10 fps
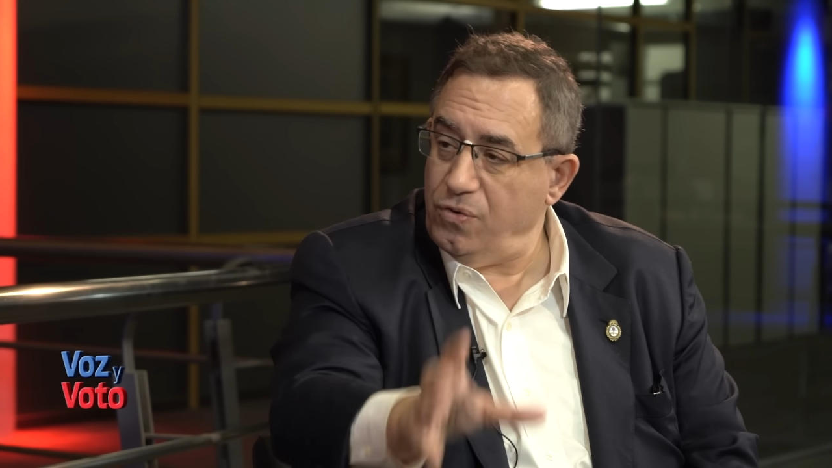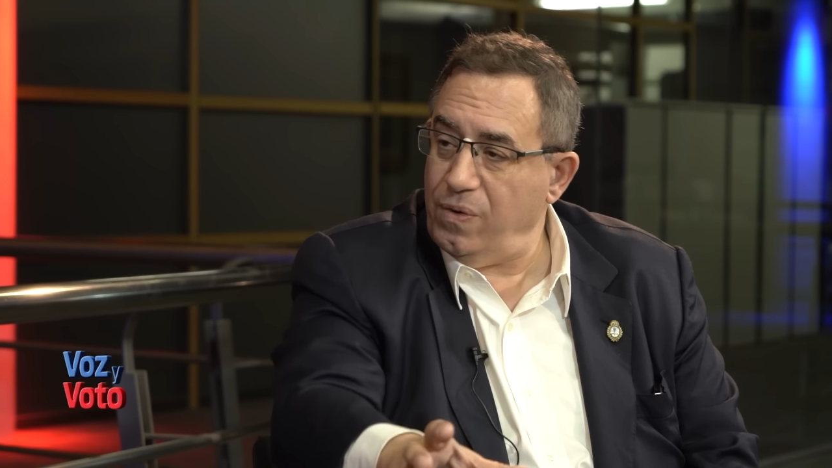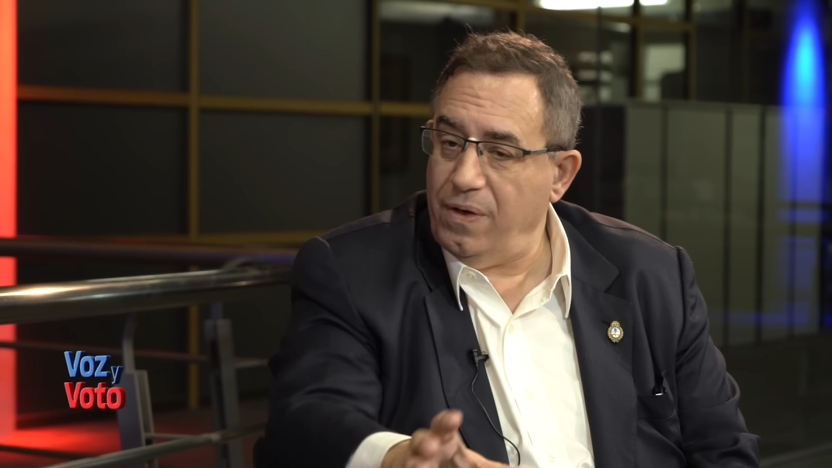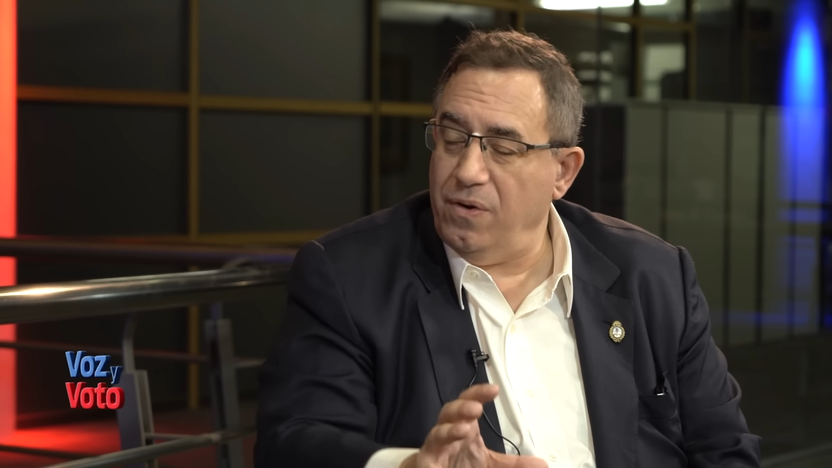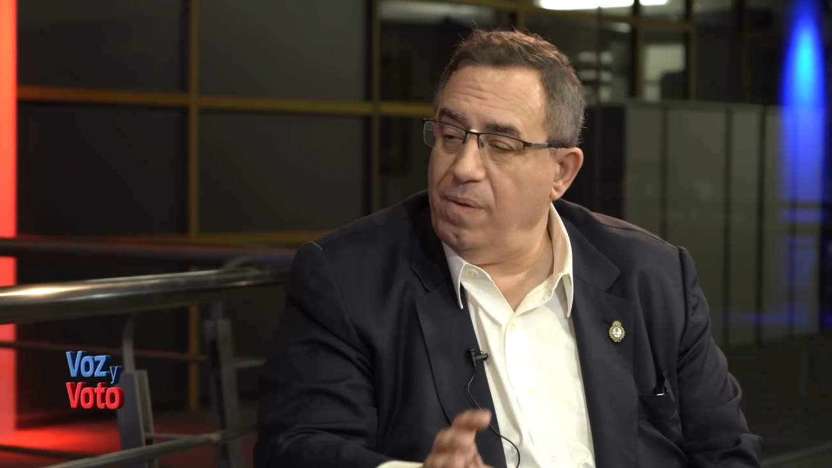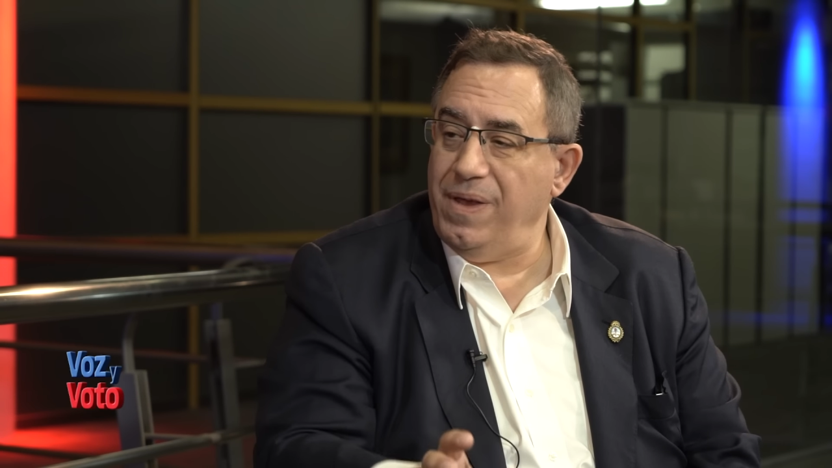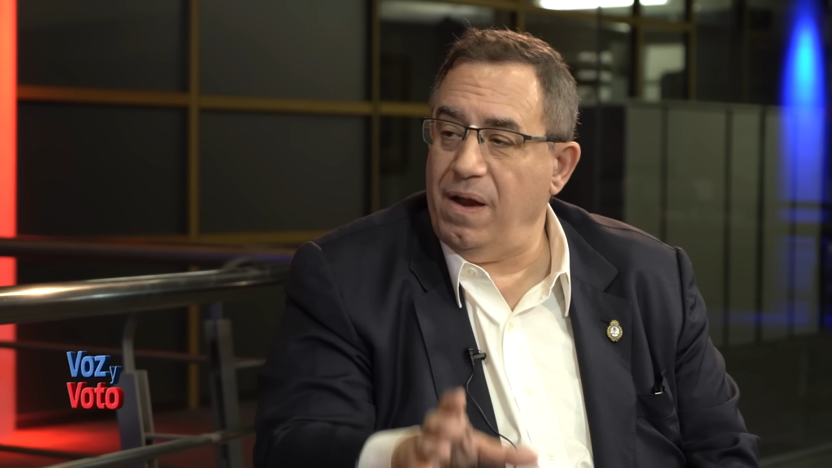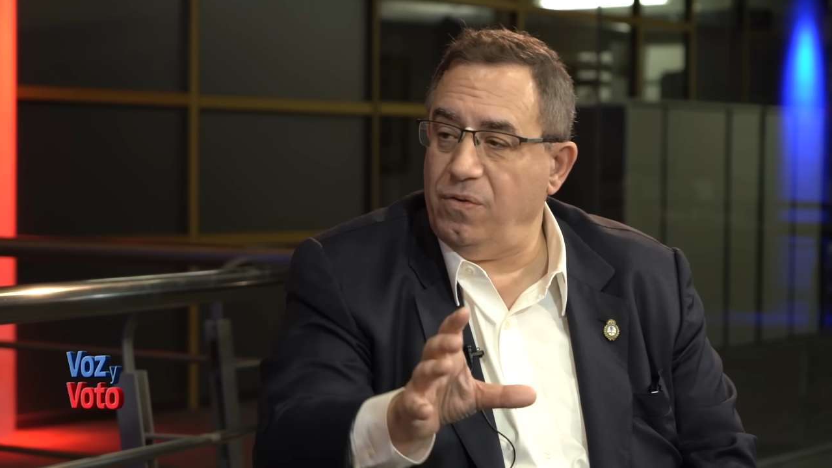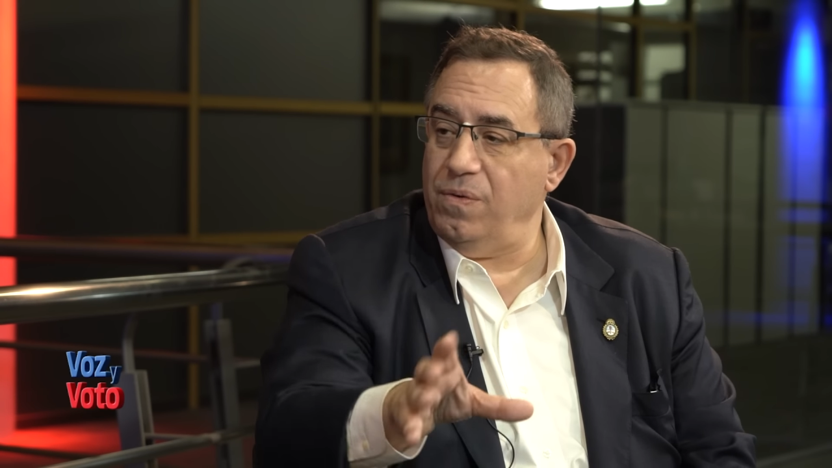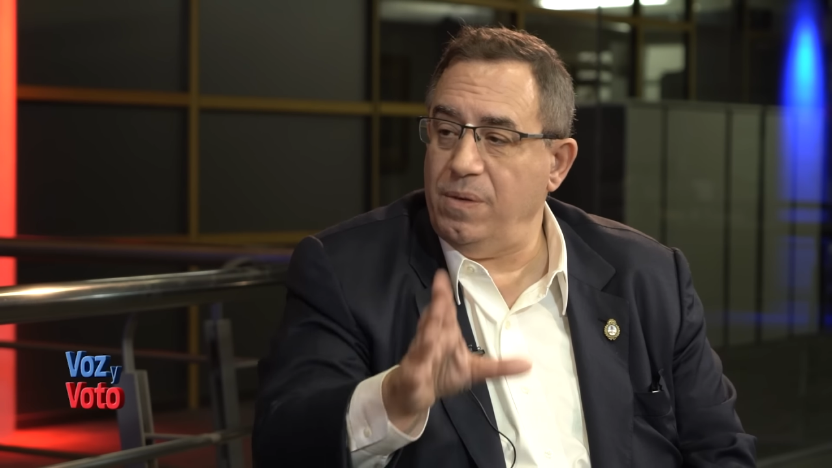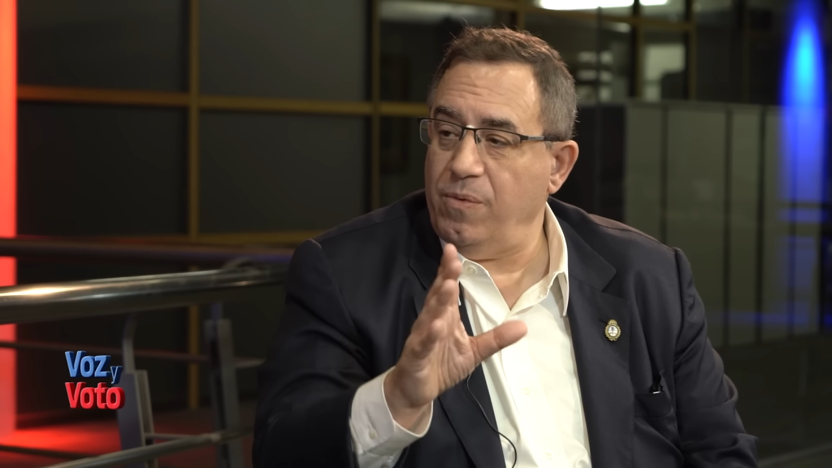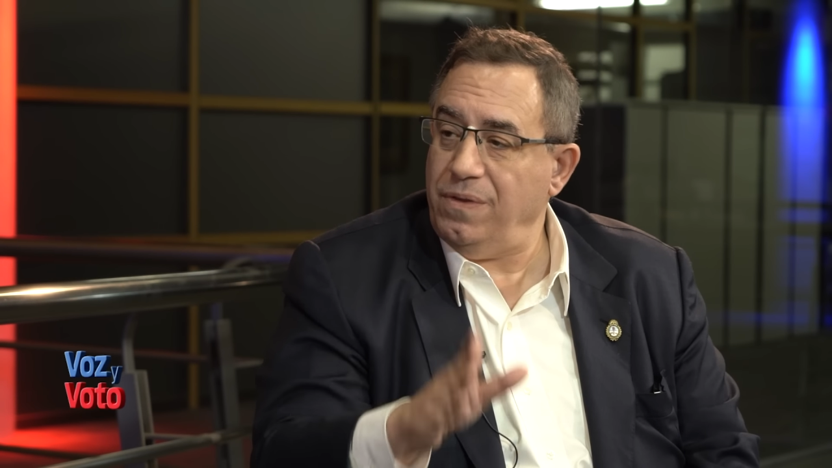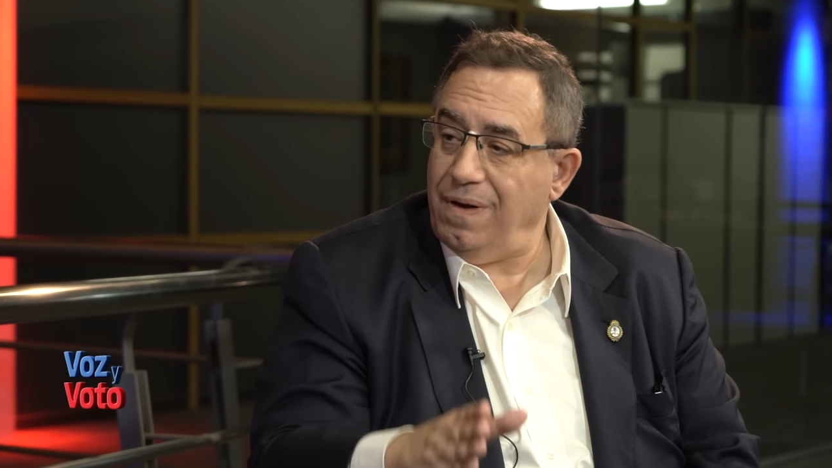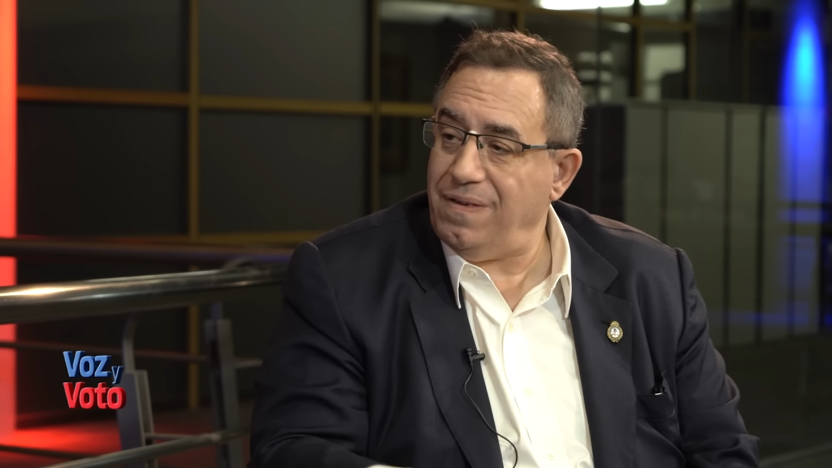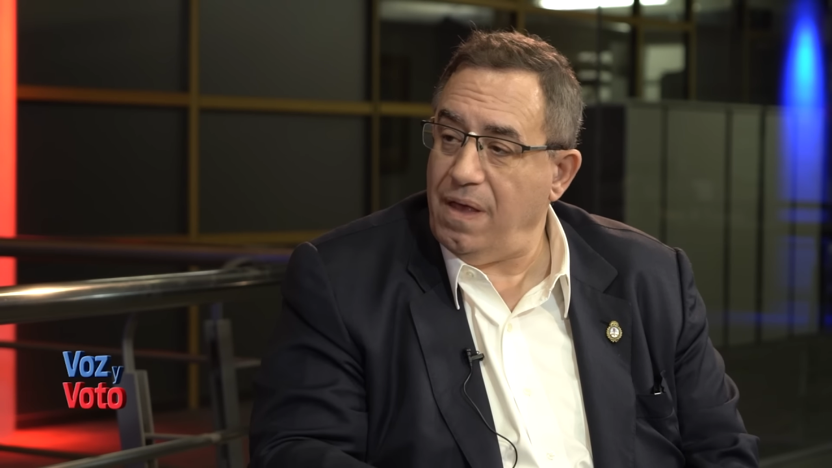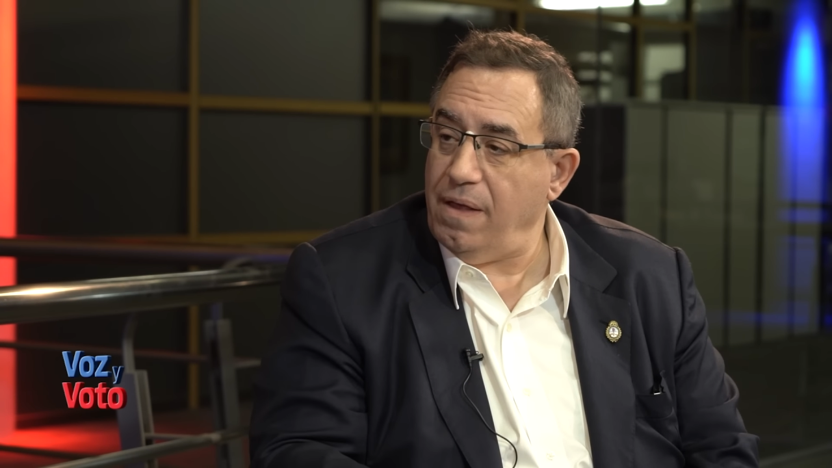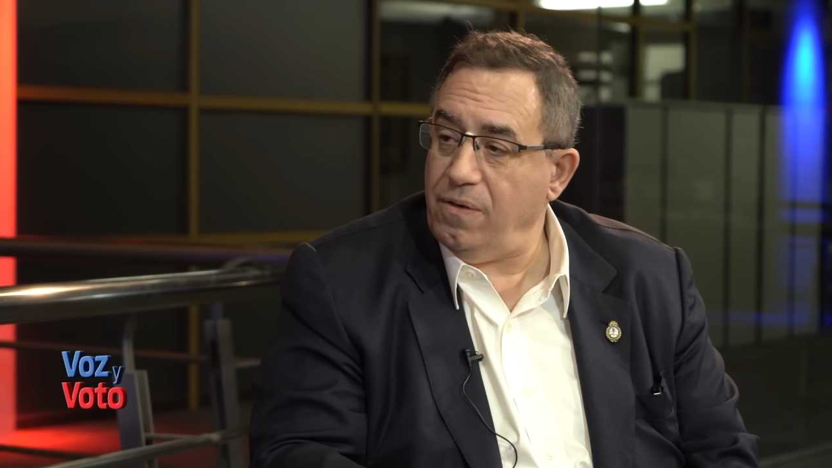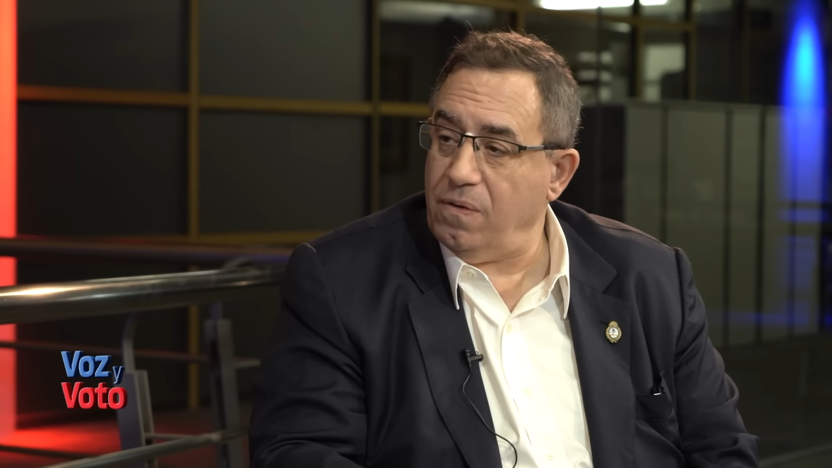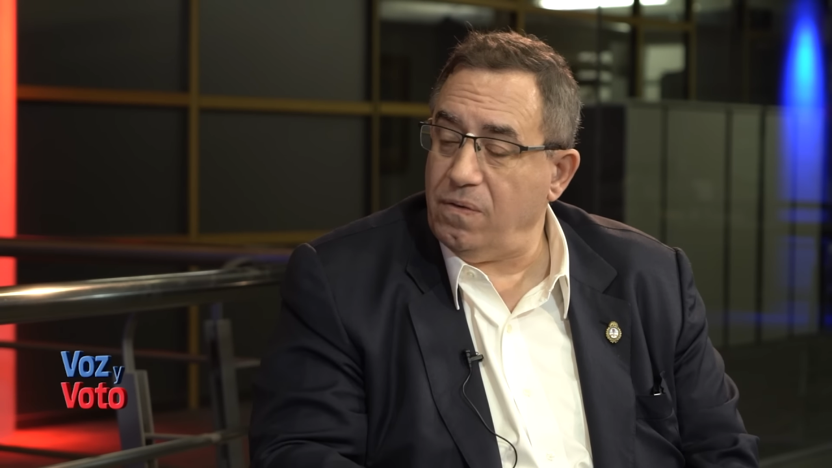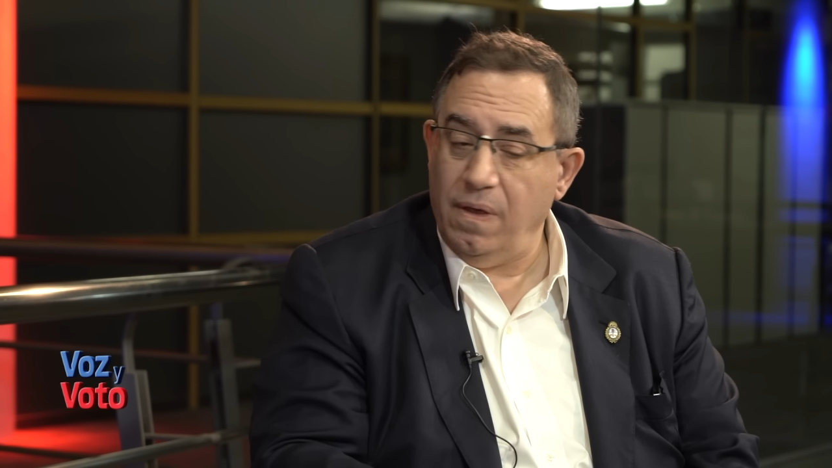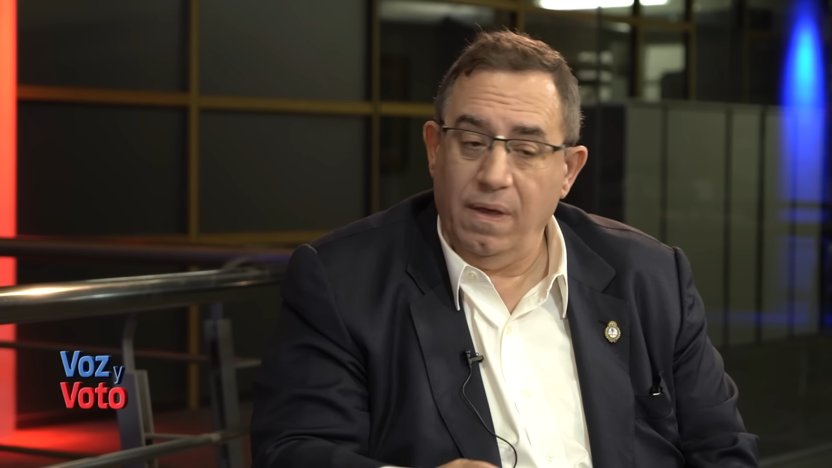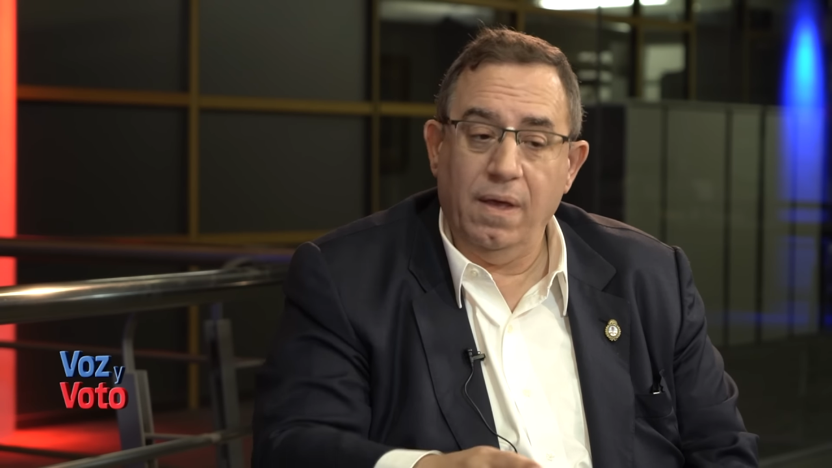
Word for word: su economía en los últimos 13 años.